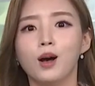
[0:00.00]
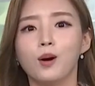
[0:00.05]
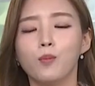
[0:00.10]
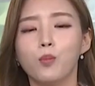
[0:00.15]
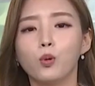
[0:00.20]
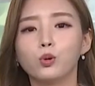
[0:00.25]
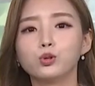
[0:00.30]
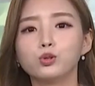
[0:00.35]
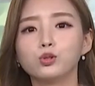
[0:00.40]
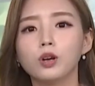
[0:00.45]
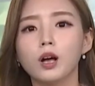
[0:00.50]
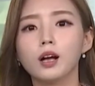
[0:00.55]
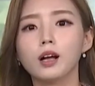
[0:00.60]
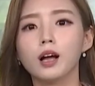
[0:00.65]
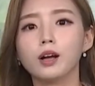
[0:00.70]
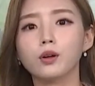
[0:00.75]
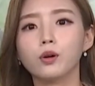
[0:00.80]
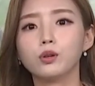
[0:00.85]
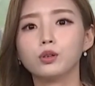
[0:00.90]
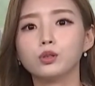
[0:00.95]
복숭아
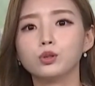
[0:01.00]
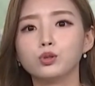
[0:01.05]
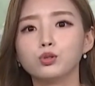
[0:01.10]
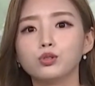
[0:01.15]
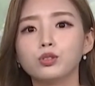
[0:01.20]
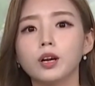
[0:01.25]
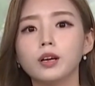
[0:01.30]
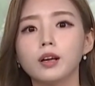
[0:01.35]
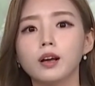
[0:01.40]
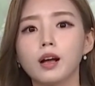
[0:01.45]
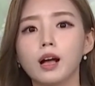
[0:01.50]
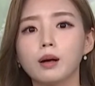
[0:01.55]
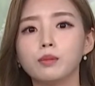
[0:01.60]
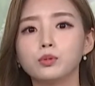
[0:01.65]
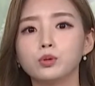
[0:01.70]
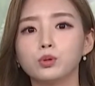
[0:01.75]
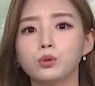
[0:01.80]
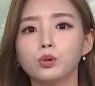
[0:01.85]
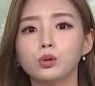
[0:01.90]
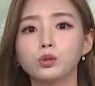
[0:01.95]
가격은 출하량
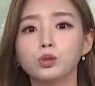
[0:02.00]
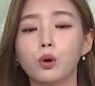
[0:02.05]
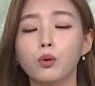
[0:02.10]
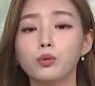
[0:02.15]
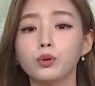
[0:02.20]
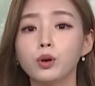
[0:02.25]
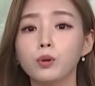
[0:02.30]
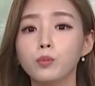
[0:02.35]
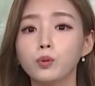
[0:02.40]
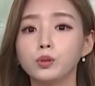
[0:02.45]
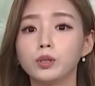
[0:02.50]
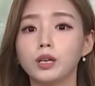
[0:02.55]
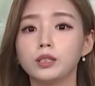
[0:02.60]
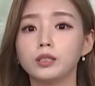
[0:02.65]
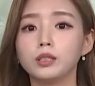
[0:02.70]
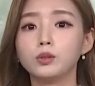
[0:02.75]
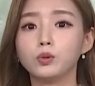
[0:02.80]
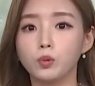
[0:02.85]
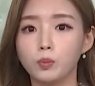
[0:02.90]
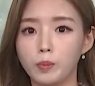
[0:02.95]
감소로
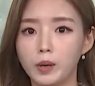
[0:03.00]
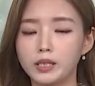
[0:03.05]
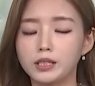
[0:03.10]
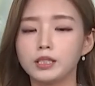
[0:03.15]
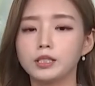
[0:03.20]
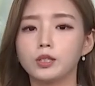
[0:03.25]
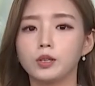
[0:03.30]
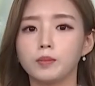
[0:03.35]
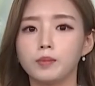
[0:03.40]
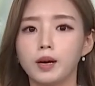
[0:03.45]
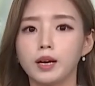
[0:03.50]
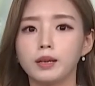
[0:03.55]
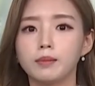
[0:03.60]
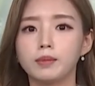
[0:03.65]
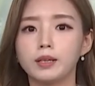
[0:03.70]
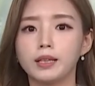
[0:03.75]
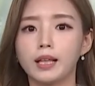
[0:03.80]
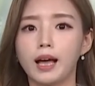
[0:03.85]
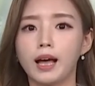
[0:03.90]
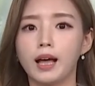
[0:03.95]
전년보다는 높아질
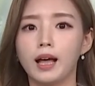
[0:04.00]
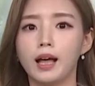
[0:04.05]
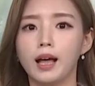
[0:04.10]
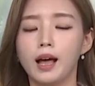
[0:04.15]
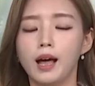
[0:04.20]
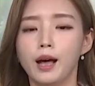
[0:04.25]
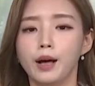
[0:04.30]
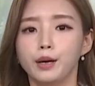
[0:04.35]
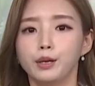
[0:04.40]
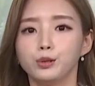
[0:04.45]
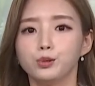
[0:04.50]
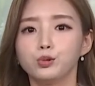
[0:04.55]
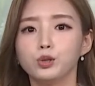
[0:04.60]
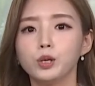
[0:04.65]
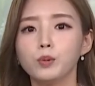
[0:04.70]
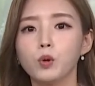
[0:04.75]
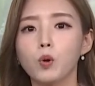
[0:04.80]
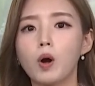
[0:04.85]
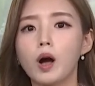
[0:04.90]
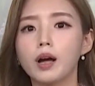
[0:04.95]
전망입니다.
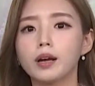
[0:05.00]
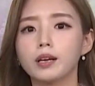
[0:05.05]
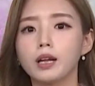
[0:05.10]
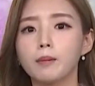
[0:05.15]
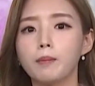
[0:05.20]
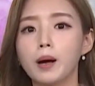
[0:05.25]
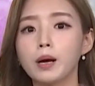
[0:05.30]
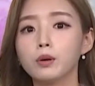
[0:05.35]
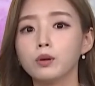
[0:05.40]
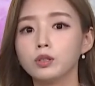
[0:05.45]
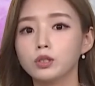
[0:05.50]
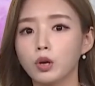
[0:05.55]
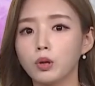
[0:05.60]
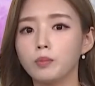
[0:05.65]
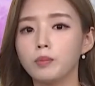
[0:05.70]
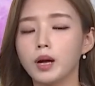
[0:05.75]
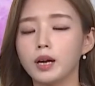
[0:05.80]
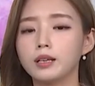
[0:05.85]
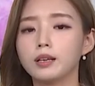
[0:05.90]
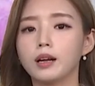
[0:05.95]
수입 과일의 8월
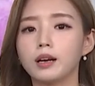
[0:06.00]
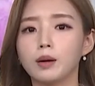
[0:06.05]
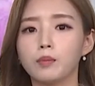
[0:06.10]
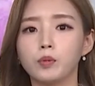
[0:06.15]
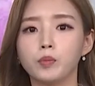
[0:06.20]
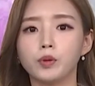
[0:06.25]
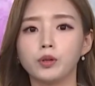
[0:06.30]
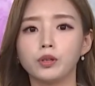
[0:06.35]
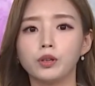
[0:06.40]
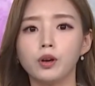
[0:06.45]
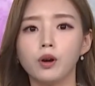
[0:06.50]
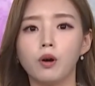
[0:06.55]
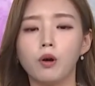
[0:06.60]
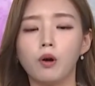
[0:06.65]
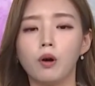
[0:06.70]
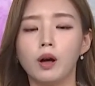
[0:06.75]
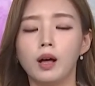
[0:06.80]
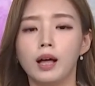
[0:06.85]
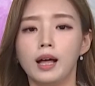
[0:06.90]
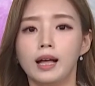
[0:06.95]
전망을 알아보면요.
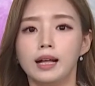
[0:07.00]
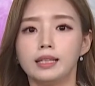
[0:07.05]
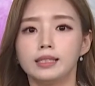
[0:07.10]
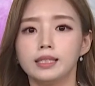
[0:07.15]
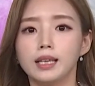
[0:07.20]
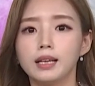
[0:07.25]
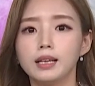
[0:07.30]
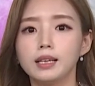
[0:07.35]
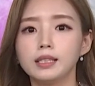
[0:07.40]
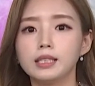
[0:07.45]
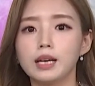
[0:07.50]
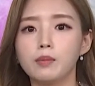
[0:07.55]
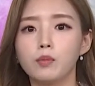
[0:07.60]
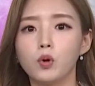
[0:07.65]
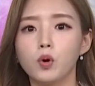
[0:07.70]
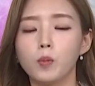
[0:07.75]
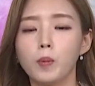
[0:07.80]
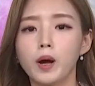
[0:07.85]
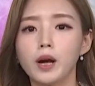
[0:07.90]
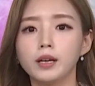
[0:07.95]
체리,
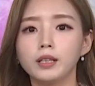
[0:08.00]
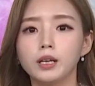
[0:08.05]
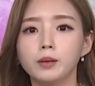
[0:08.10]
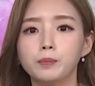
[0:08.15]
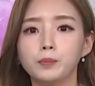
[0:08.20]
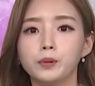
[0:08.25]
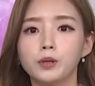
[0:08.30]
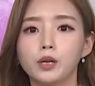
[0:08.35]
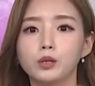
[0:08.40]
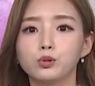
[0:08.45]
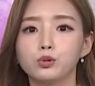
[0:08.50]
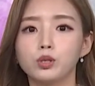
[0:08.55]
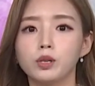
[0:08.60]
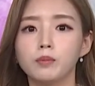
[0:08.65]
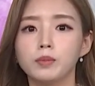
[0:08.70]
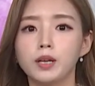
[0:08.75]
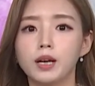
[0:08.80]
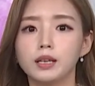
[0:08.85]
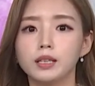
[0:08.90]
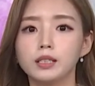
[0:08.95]
자몽, 파인애플의
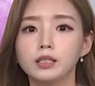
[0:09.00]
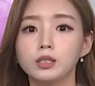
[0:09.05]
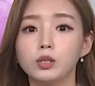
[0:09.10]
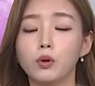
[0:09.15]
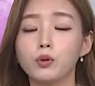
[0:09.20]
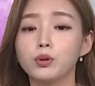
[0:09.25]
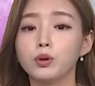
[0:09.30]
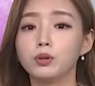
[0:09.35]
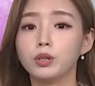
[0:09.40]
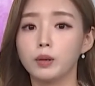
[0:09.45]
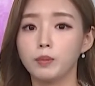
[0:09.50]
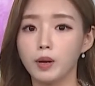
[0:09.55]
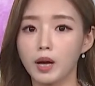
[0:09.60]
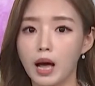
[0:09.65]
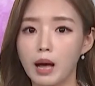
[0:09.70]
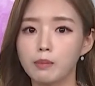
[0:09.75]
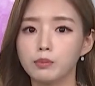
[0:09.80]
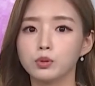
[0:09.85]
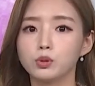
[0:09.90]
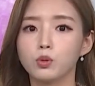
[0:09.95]
수입량은 전년 대비
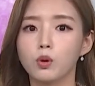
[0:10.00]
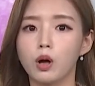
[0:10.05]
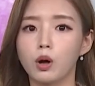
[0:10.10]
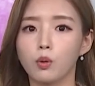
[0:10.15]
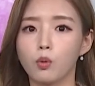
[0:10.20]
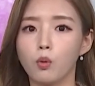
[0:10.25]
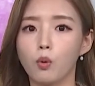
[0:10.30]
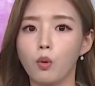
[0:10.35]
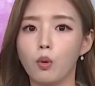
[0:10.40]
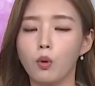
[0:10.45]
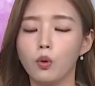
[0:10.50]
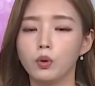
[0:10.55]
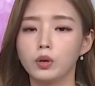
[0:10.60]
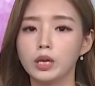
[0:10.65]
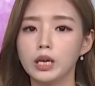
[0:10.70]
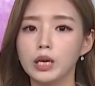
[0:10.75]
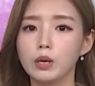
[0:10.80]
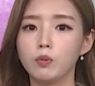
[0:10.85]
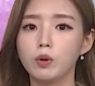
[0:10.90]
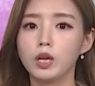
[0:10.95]
감소하고
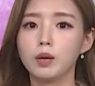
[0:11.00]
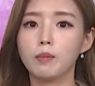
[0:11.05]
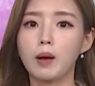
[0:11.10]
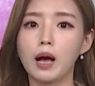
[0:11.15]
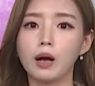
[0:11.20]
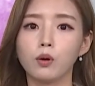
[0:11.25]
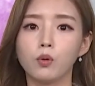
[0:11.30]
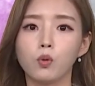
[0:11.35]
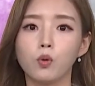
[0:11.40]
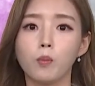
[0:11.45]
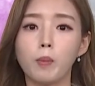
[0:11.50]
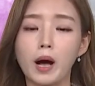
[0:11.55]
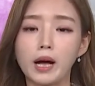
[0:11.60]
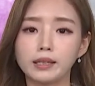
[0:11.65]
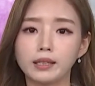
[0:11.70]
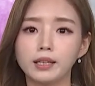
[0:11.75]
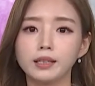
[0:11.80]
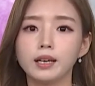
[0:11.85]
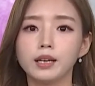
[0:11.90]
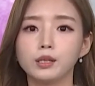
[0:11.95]
키위, 망고,
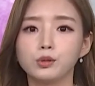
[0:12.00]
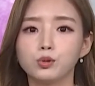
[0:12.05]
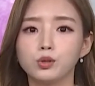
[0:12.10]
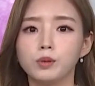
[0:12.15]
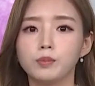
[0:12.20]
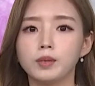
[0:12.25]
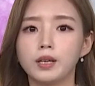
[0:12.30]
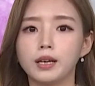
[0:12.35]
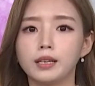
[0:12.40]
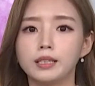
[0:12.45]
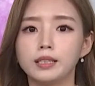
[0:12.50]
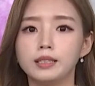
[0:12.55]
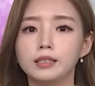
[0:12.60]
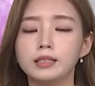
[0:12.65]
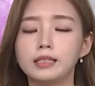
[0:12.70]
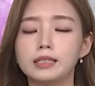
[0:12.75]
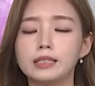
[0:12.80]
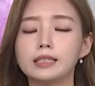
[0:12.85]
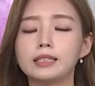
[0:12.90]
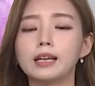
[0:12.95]
바나나의
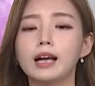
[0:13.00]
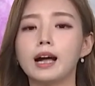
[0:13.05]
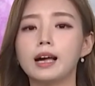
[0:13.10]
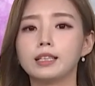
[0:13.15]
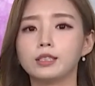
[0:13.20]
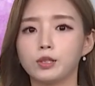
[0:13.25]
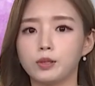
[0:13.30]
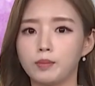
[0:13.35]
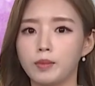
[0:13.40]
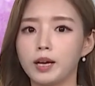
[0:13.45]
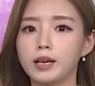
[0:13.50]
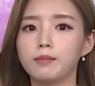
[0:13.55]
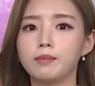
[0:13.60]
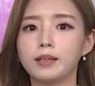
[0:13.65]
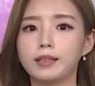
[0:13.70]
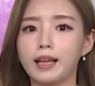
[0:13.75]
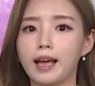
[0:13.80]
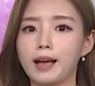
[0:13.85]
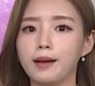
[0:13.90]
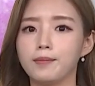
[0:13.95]
수입량은 증가할
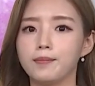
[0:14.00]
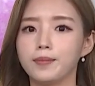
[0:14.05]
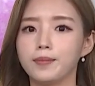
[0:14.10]
전망입니다.